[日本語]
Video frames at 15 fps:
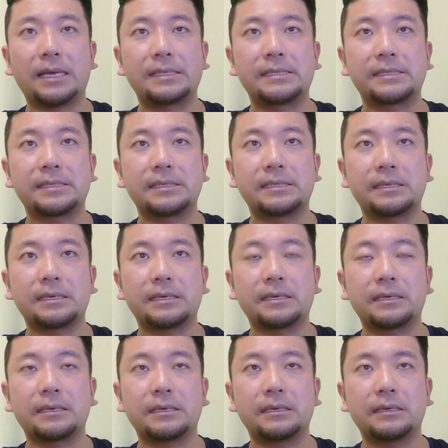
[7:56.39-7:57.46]
安全
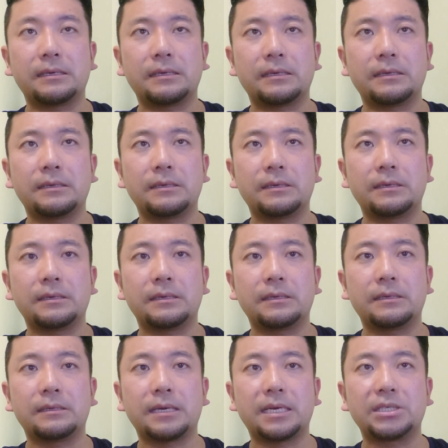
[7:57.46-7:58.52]
的
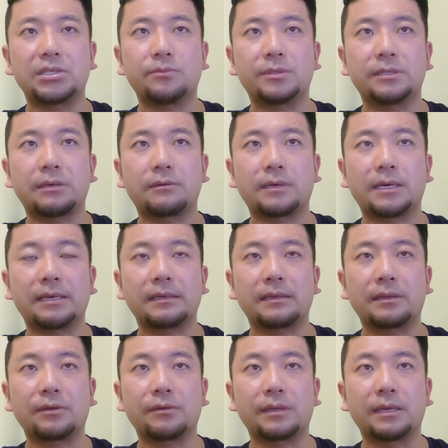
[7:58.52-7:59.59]
に大丈夫なのかなっ
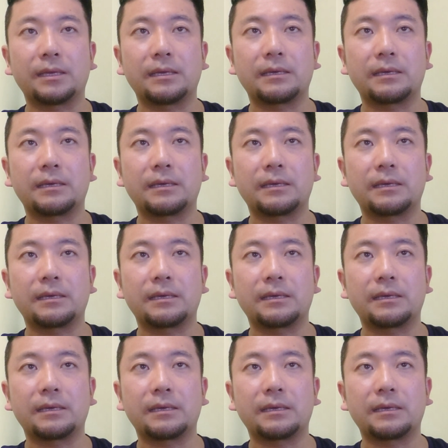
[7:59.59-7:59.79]
ていう